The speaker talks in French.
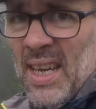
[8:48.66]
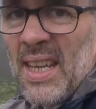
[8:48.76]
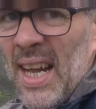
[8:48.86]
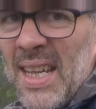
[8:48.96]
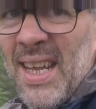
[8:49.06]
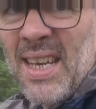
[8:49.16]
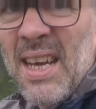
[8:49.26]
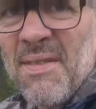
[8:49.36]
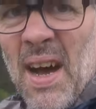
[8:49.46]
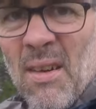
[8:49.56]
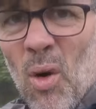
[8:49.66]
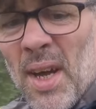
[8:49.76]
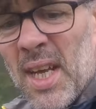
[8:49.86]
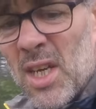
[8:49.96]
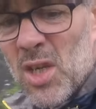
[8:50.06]
Dans le temps, il devait avoir
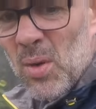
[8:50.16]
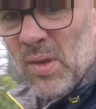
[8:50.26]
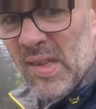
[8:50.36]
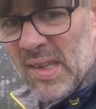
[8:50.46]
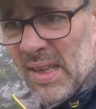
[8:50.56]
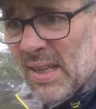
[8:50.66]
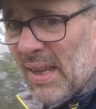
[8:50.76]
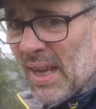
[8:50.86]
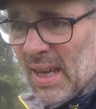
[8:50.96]
quelque chose site,